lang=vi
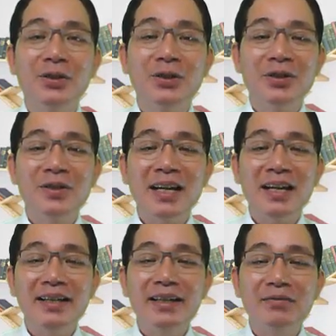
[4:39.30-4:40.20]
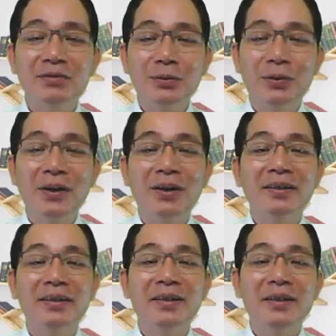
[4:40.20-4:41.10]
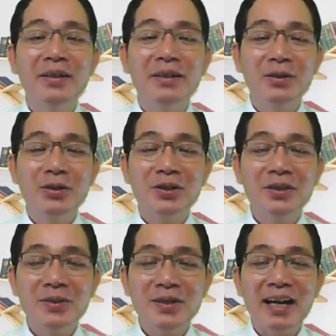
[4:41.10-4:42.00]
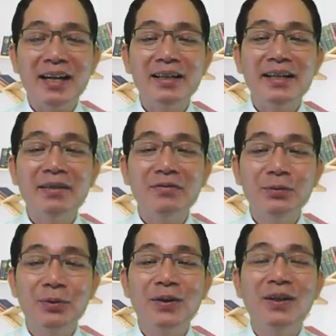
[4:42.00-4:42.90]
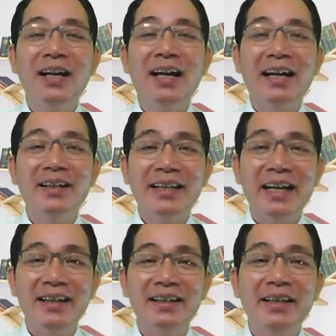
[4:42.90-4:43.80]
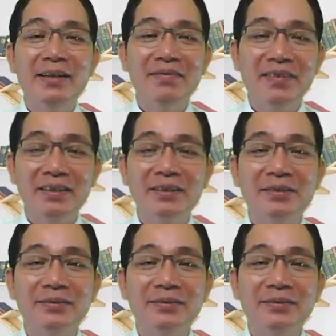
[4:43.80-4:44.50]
sư trái niên phổ sư trái niên phổ là ăn chay niệm Phật